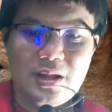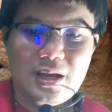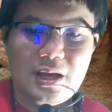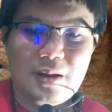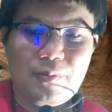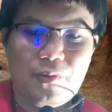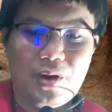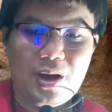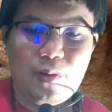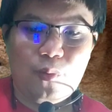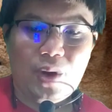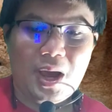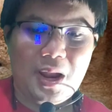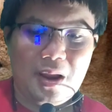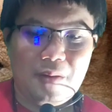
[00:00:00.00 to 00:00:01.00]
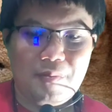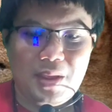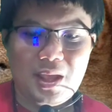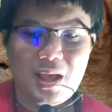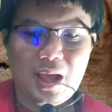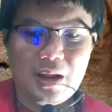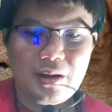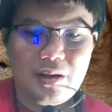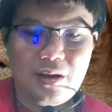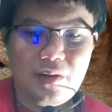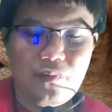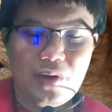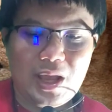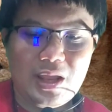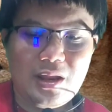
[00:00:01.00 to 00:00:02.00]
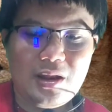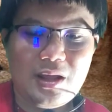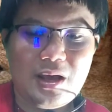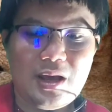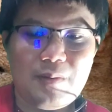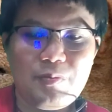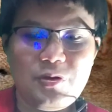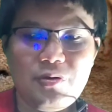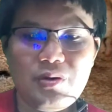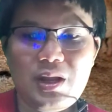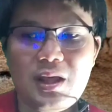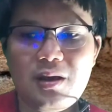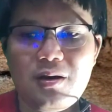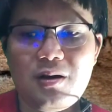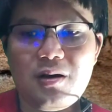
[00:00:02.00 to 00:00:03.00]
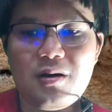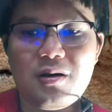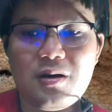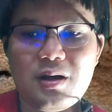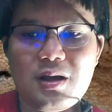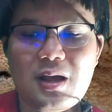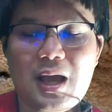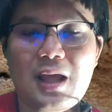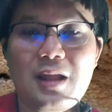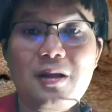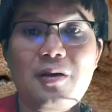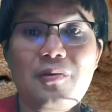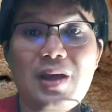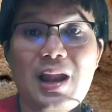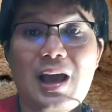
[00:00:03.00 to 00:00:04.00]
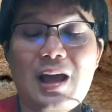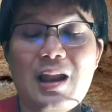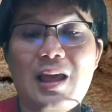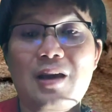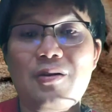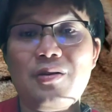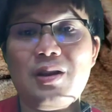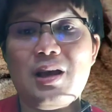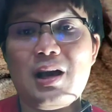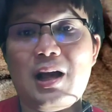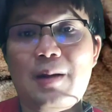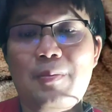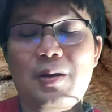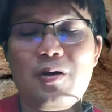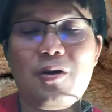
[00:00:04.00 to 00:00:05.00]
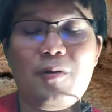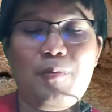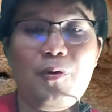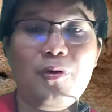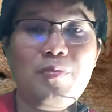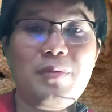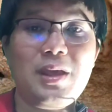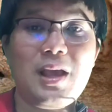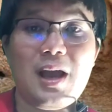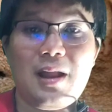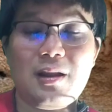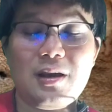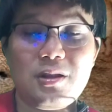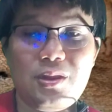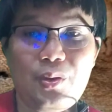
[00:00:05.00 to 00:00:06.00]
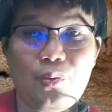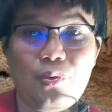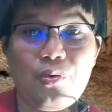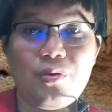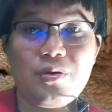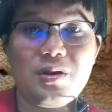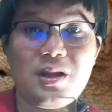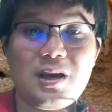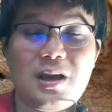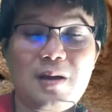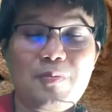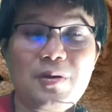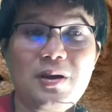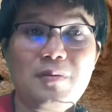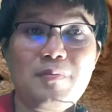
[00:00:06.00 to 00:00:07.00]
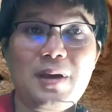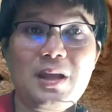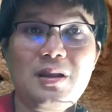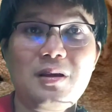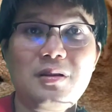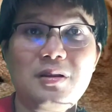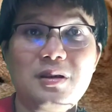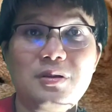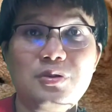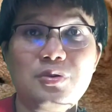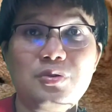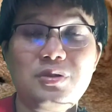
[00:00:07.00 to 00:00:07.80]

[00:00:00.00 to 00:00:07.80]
นะครับ ว่าวานะมีการเคลื่อนไหวนะครับ ช่วงนี้ก็ใกล้ถึงเวลาแล้วนะครับแล้วก็โบนมีการกระตุกนะครับ ขึ้นไปถึง1.7